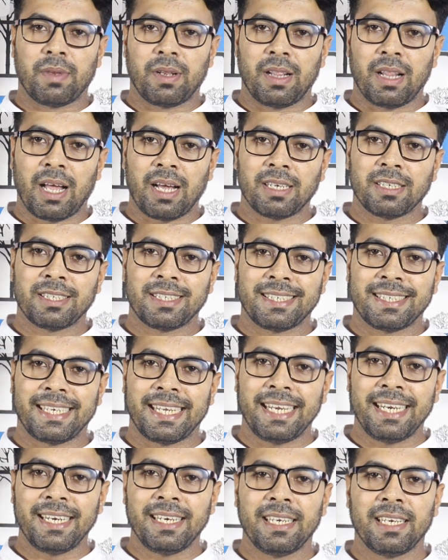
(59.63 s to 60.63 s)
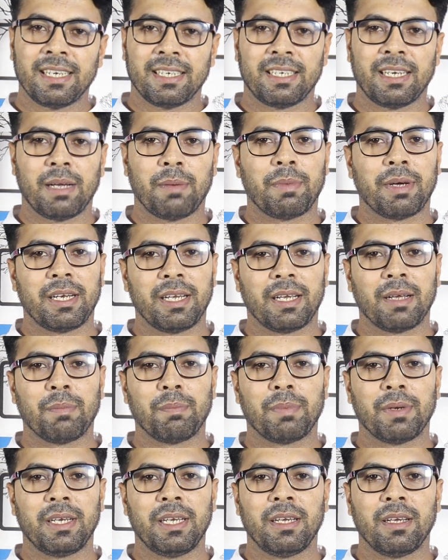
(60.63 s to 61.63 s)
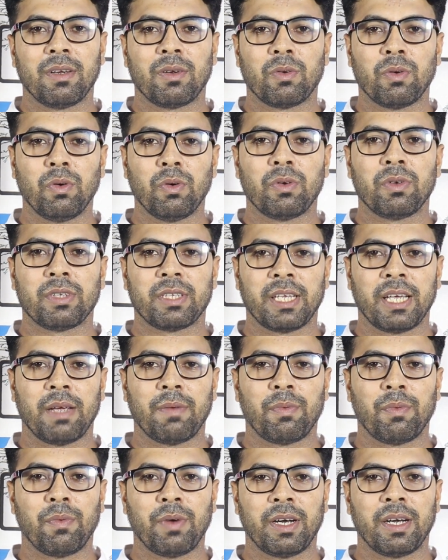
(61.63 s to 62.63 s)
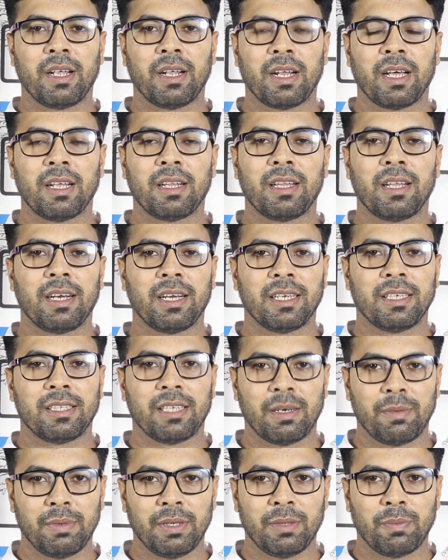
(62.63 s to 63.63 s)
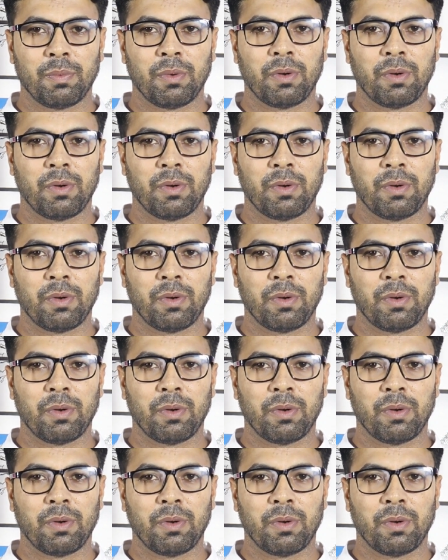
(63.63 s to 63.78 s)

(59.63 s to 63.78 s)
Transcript: लास्ट टेन ईयर से हमारी कंपनी कुक सेफ वेटर हर तरह की सर्विस